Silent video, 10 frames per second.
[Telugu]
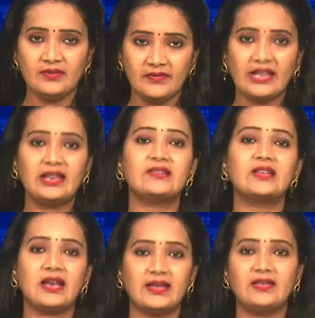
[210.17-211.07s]
వివిధ
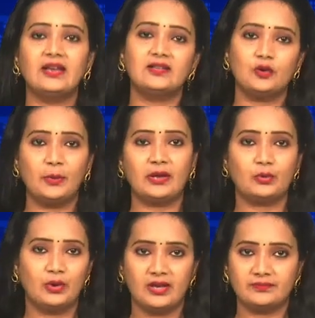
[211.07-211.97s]
దేశాల అధినేతలు
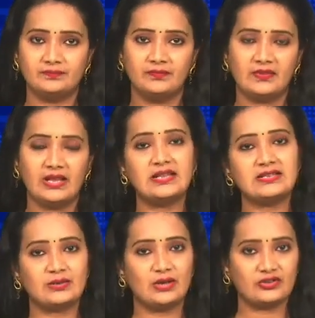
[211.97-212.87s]
పేర్కొన్నారు
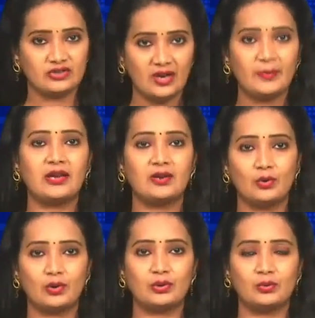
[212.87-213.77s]
సందర్శకుల క్షేమాన్ని
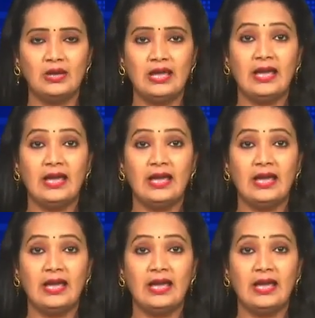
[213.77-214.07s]
కోరుతూ